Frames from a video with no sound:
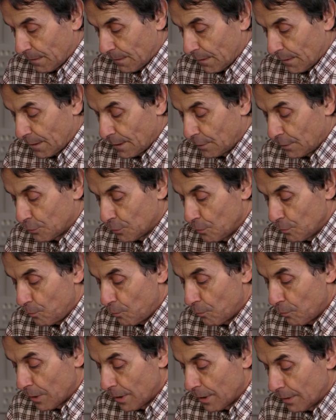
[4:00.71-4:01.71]
quelques
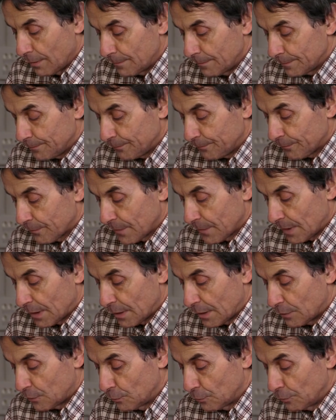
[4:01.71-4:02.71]
points
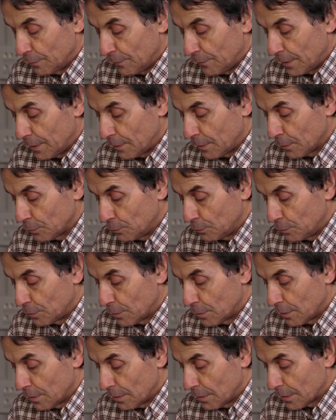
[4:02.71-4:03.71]
soulevés lors du
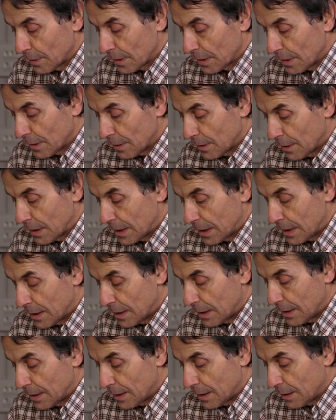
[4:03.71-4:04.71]
colloque
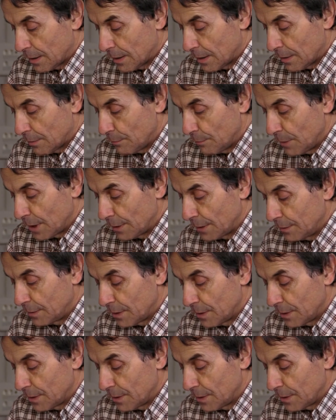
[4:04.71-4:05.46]
méritent